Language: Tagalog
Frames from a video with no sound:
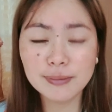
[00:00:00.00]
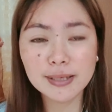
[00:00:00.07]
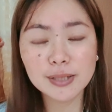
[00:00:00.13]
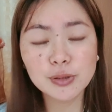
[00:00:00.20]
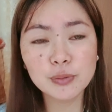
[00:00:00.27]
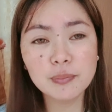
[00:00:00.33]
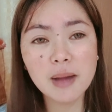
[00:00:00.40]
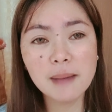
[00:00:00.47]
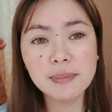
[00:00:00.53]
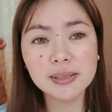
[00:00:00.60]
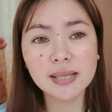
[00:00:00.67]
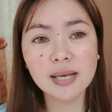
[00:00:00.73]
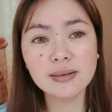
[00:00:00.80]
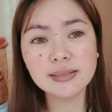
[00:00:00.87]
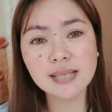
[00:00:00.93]
para dumami
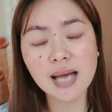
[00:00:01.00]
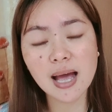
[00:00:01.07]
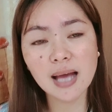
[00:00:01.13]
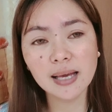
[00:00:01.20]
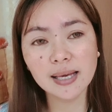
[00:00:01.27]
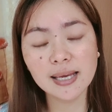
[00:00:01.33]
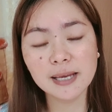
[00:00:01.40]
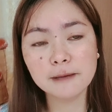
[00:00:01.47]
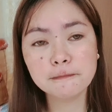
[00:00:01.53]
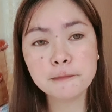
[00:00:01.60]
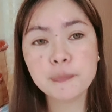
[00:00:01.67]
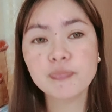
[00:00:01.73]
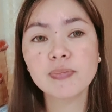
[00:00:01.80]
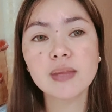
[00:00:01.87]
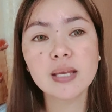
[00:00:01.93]
tayo sa
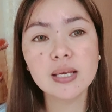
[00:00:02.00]
aking